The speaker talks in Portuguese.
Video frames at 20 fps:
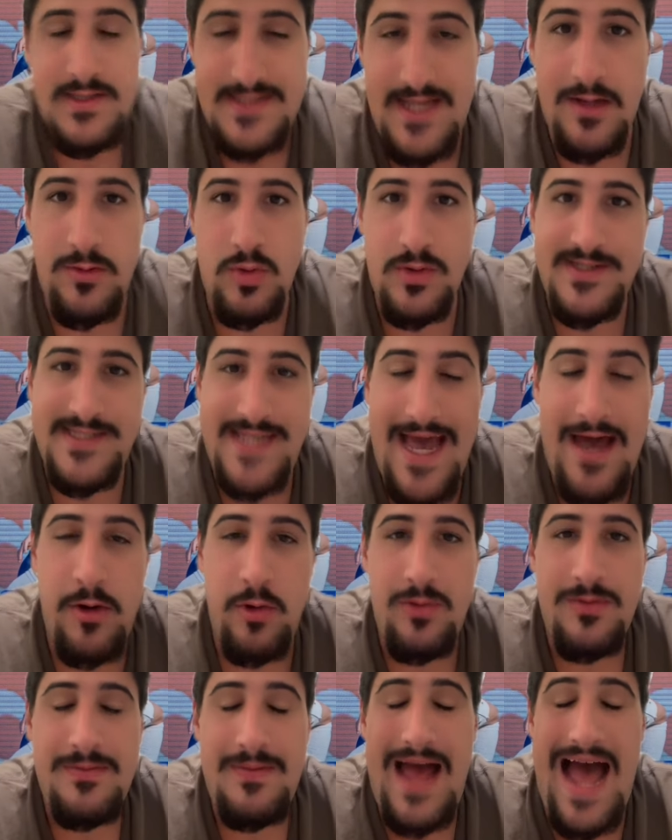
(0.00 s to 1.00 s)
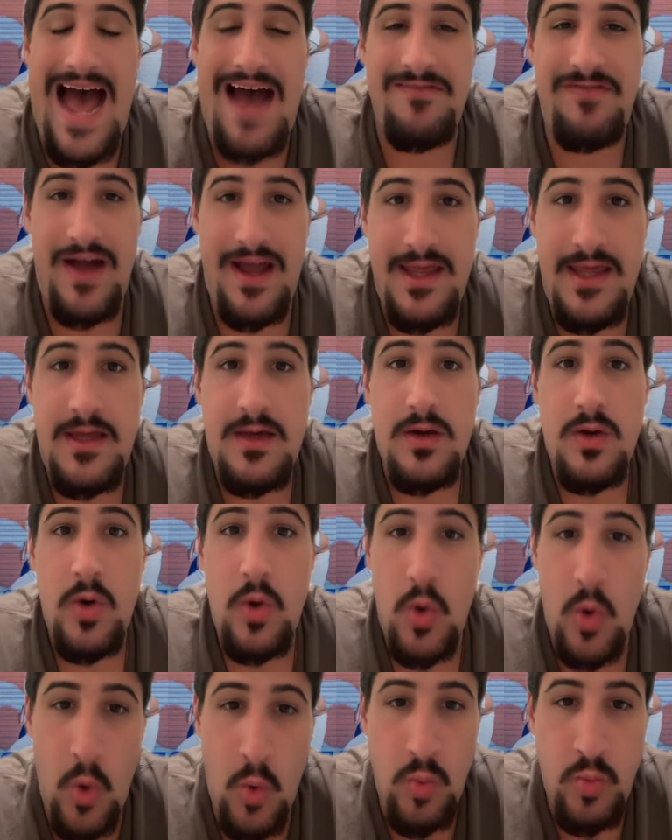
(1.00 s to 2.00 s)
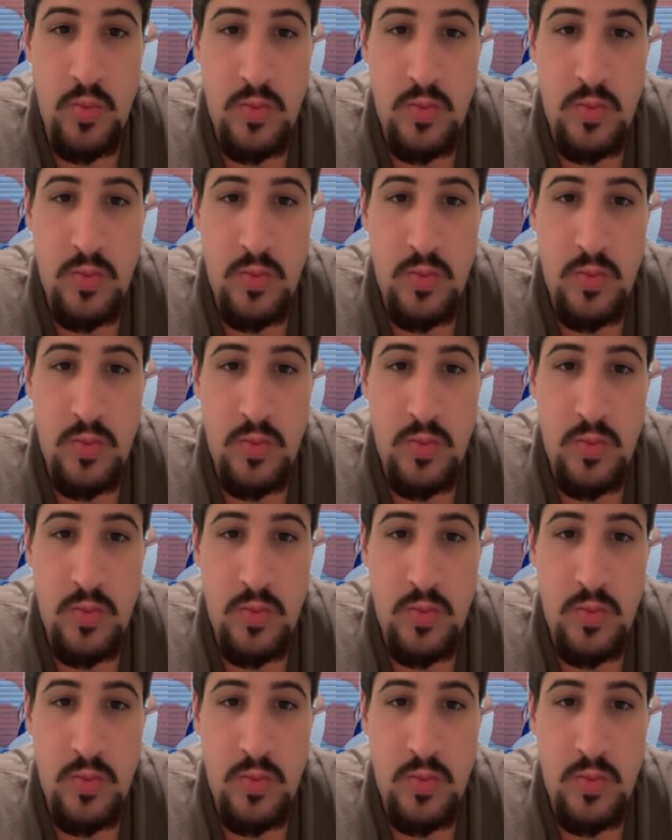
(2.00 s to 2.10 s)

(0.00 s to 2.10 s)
Santos 0, Havaí 1. Um.